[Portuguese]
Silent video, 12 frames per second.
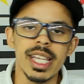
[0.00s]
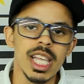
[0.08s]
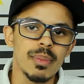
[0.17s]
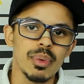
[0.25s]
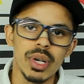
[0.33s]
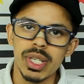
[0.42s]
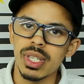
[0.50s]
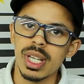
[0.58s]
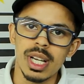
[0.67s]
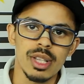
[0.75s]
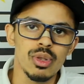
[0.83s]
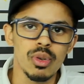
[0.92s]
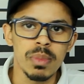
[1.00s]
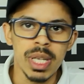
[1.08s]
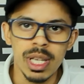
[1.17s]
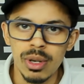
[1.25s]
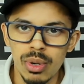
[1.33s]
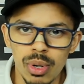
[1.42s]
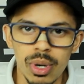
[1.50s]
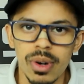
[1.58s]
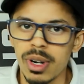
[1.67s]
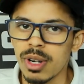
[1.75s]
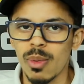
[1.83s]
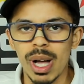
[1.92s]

E depois, domingo,